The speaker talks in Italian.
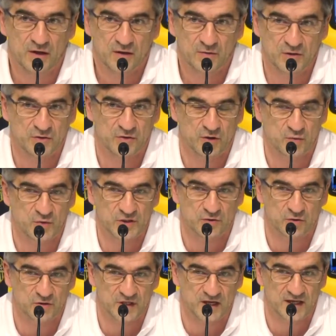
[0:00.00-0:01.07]
questo,
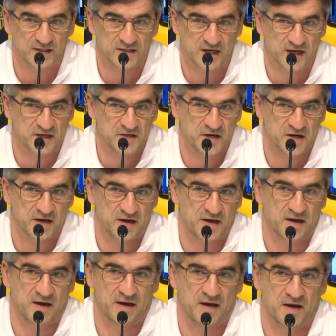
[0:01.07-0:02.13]
acquisto di
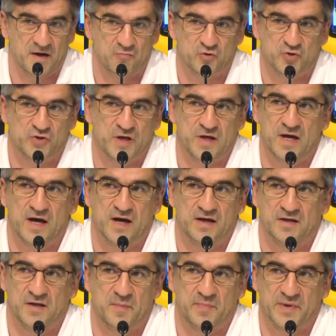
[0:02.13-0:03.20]
lasagne è un
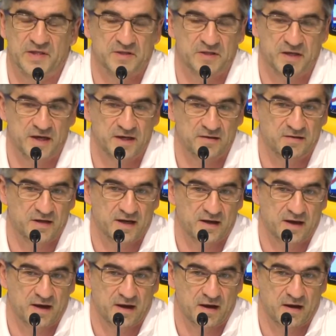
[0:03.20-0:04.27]
segnale del Presidente
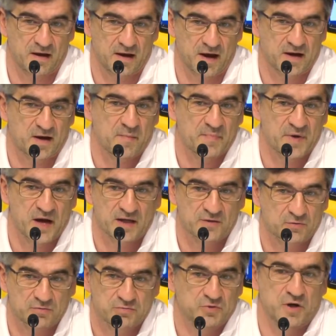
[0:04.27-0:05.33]
che ha
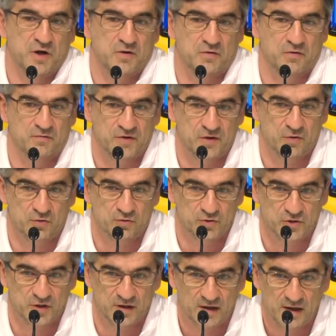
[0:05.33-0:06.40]
cambiato, cioè, io lo vedo
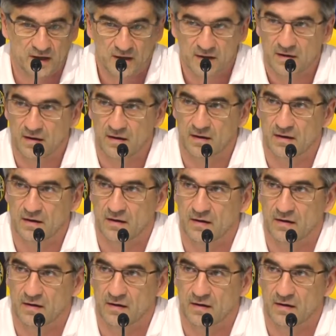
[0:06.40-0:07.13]
così il,